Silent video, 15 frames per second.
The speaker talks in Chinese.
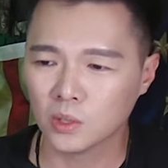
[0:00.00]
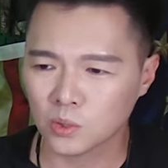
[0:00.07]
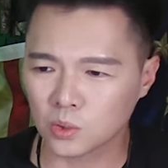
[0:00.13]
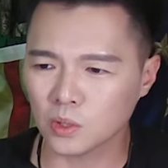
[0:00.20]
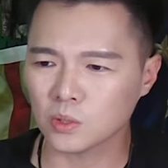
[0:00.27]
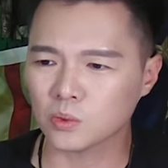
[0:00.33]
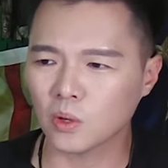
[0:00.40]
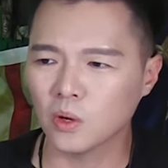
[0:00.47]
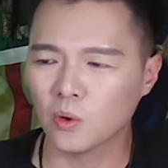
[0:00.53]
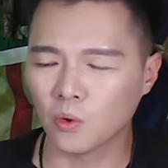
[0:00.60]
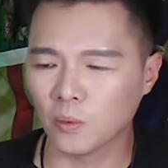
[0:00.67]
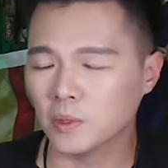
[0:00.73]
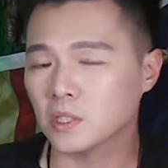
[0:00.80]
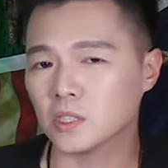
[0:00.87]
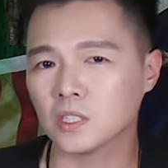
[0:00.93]
所以说，
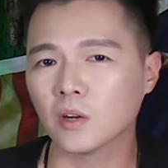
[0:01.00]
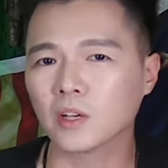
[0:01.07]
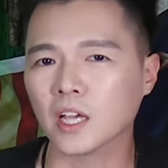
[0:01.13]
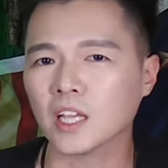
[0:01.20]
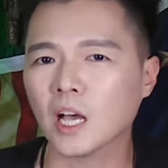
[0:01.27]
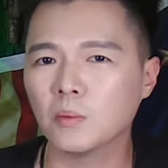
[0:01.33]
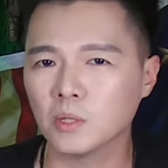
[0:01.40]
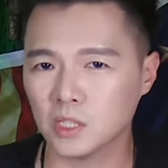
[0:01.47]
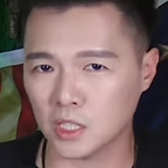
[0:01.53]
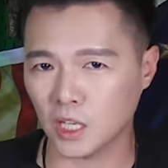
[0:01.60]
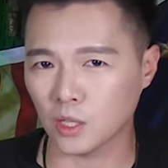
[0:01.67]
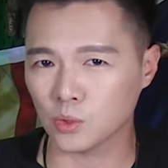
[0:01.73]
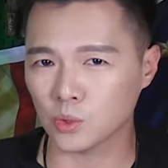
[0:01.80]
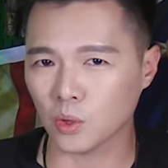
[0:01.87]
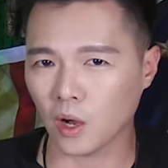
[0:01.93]
我们只要给他们
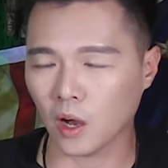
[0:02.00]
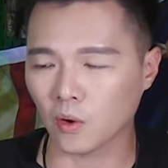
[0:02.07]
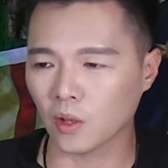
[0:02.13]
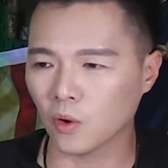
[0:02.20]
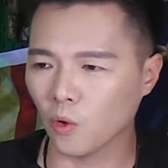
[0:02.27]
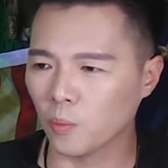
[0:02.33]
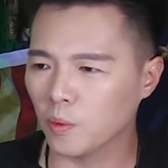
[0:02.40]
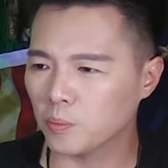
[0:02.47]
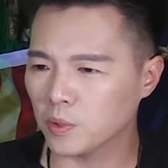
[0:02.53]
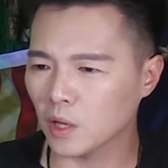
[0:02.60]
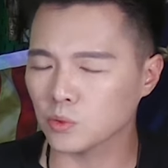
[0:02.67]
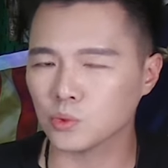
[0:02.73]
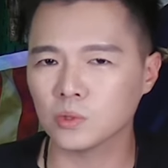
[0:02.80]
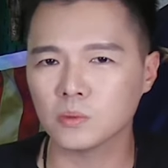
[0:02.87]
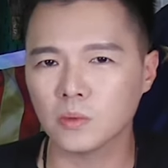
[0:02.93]
钱就好了，我们不
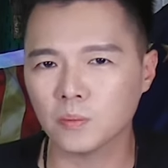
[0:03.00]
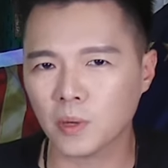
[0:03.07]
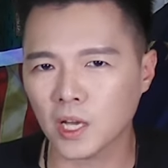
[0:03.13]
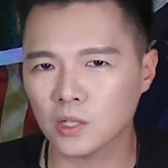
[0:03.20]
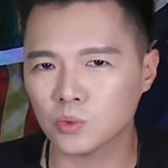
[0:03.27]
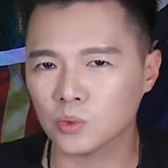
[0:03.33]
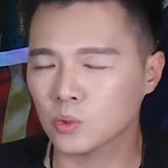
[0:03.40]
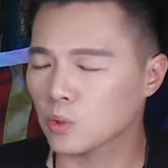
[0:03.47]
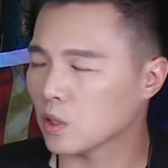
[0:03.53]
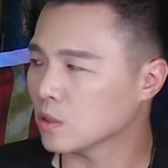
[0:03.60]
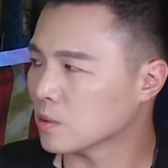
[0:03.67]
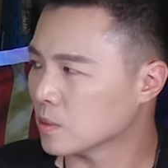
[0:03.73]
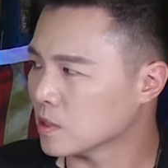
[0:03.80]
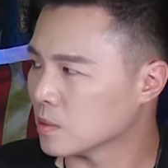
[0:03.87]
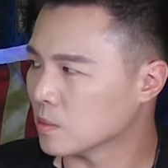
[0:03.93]
要去那边派军
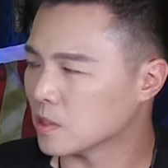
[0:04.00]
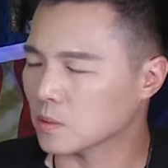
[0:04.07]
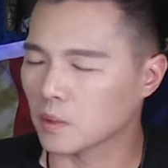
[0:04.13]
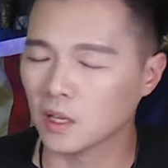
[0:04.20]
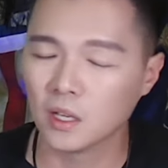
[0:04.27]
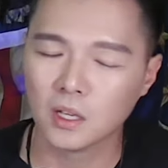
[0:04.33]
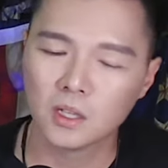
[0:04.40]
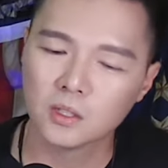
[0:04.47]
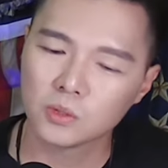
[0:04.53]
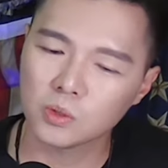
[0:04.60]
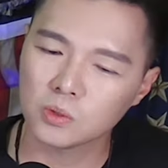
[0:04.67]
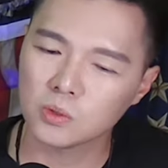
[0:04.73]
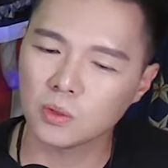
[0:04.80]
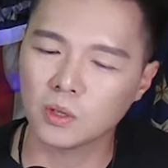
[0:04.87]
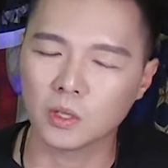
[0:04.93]
队，什么什么什么，
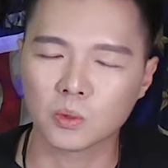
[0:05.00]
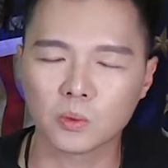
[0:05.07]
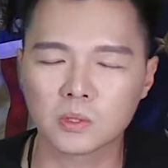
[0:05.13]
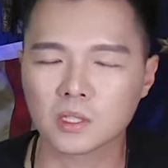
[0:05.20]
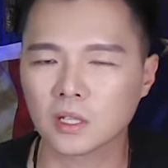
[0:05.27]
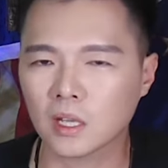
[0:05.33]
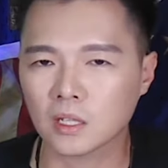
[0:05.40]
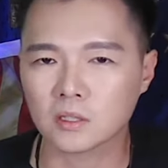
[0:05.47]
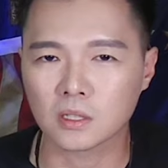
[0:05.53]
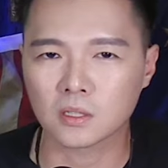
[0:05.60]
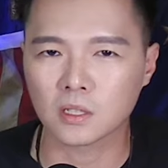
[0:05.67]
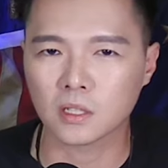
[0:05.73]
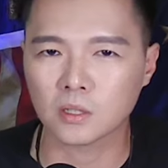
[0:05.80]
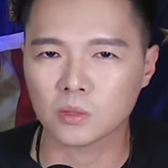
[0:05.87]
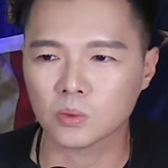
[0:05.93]
就是有很多这个样子的
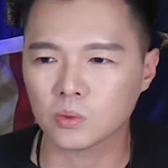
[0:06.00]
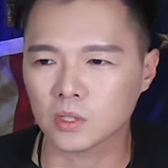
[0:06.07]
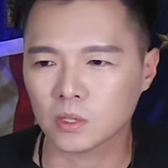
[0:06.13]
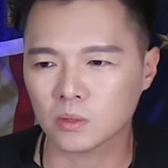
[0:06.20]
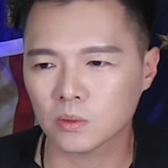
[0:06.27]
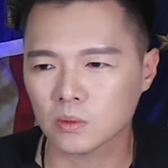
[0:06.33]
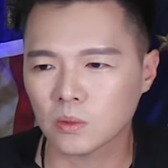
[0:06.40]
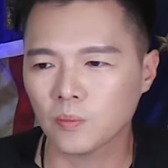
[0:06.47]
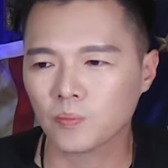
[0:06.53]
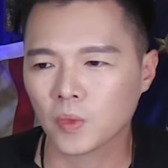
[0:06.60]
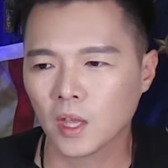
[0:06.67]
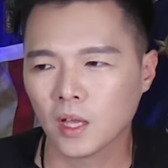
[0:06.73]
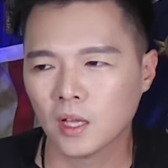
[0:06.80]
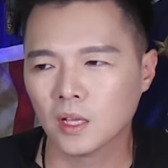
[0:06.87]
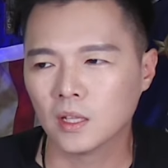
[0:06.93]
声音出现。所以说，
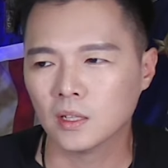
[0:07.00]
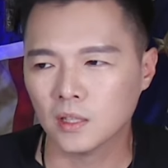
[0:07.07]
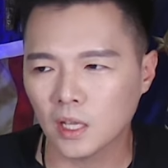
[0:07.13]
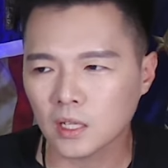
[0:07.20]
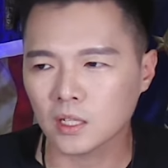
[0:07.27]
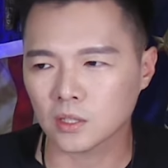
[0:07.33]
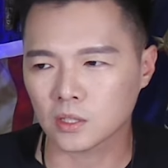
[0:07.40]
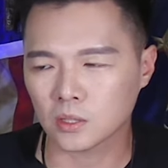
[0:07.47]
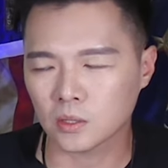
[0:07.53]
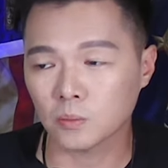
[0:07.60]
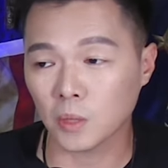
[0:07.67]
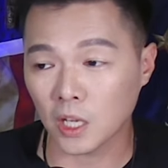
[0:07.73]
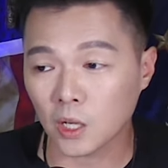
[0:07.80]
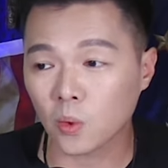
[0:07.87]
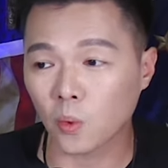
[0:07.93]
那个时
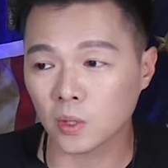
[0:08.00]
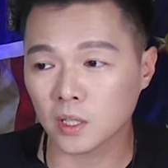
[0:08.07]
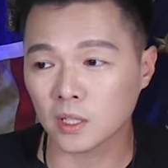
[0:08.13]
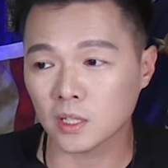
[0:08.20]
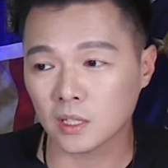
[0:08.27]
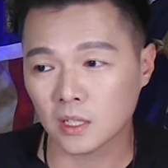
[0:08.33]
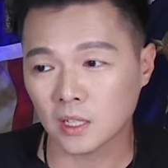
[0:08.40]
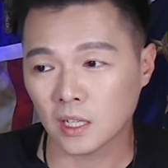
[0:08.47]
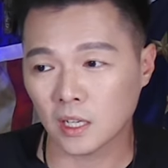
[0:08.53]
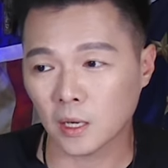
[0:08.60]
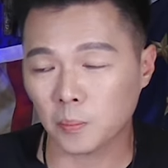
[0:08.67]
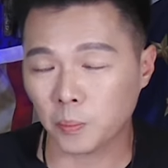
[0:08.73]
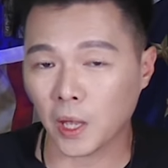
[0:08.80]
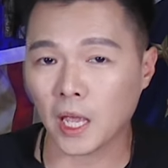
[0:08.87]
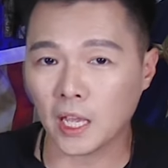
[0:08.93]
美国的
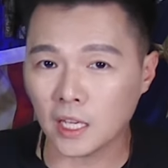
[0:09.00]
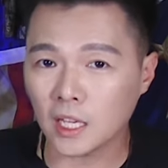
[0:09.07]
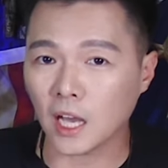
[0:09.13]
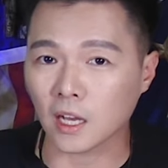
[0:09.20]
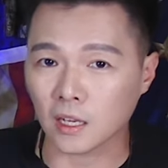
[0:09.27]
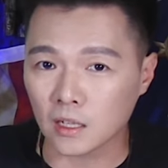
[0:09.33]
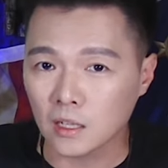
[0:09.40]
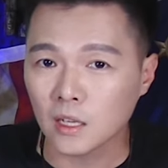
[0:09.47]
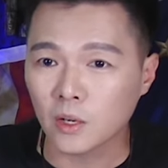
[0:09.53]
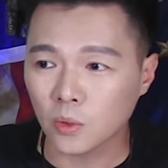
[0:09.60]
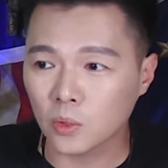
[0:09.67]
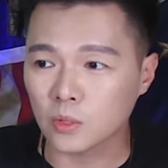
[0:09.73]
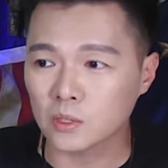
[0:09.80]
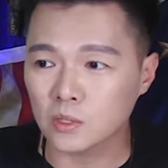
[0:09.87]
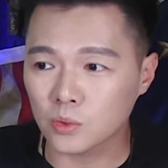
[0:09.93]
呃培养
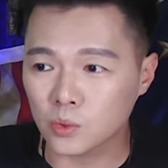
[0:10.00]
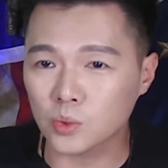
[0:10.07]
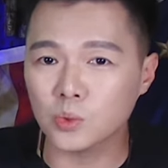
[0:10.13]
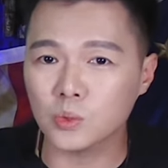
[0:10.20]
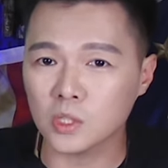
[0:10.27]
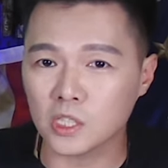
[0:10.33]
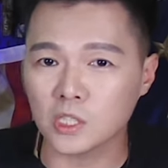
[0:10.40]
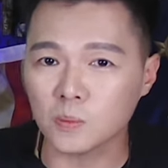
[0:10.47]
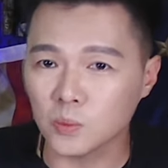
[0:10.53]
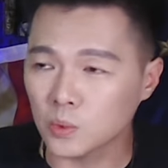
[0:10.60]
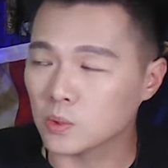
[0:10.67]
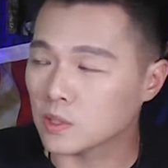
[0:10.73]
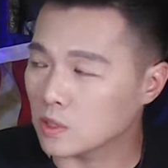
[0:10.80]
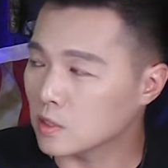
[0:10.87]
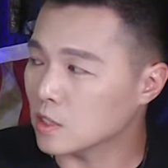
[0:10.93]
或者是聚集
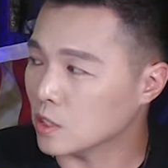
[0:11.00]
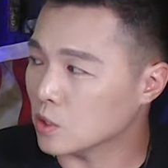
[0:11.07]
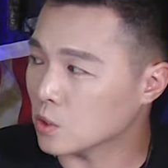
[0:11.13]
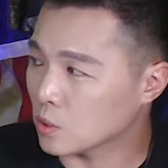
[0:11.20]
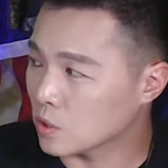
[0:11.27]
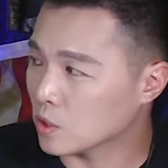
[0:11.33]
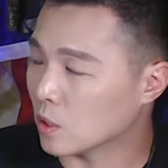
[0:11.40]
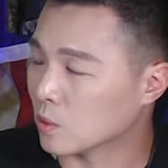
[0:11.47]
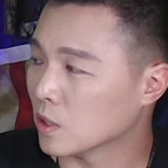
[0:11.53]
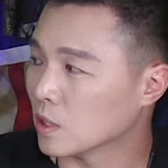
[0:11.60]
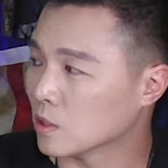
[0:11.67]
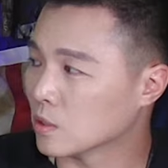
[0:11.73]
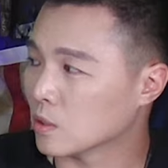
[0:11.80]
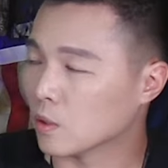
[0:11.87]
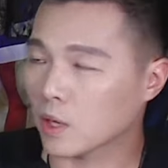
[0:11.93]
穆斯林，就是从
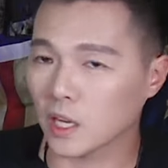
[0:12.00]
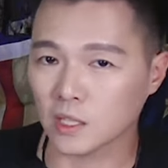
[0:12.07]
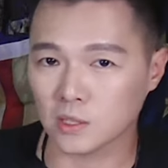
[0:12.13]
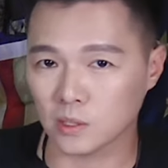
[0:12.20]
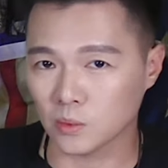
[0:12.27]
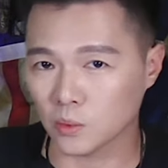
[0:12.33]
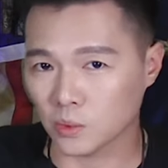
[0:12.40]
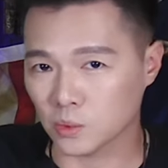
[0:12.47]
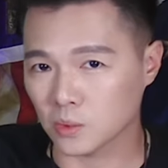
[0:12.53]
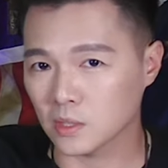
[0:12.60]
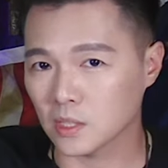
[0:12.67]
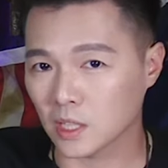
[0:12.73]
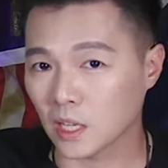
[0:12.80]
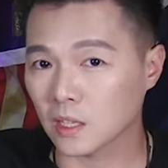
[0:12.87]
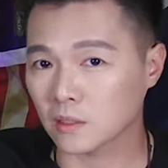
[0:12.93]
那个时候开始。我觉
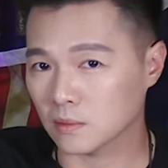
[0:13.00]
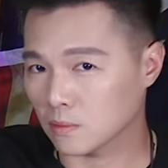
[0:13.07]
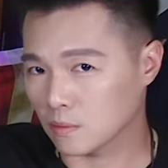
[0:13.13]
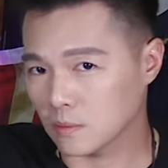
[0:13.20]
得他。